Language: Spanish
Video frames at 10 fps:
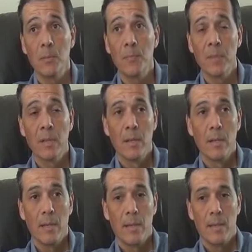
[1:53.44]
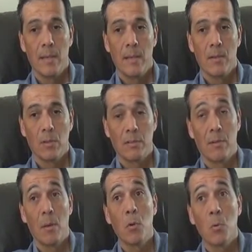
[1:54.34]
¿no? Eh, o sea,
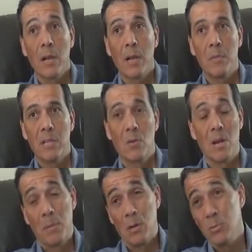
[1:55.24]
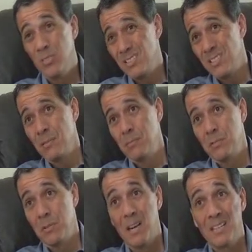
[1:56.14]
se va por buen camino. La pregunta es si,
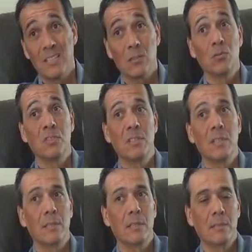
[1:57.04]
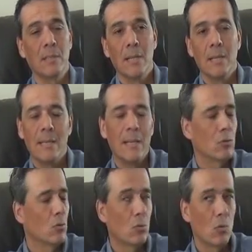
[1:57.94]
si, van a ser suficientes y a
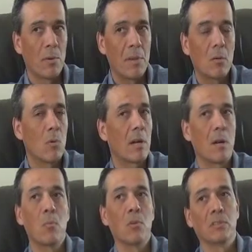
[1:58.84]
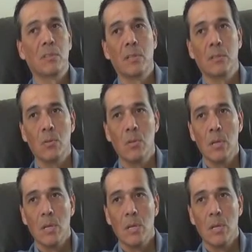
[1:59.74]
eso todavía no hay respuesta, ¿no?